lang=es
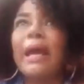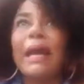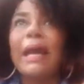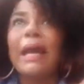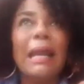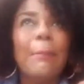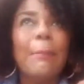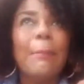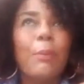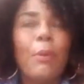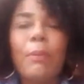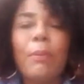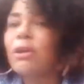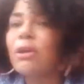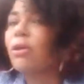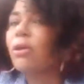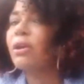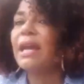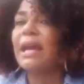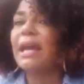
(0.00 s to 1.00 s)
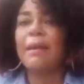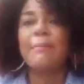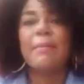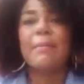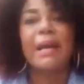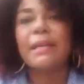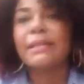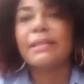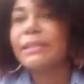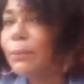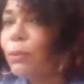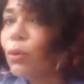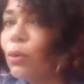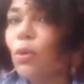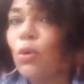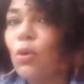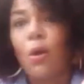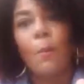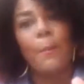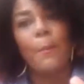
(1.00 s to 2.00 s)
el público quiere más que se busque
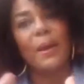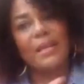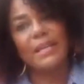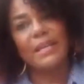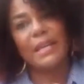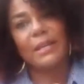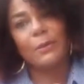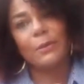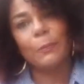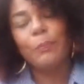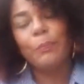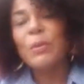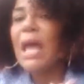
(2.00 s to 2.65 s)
un compañero.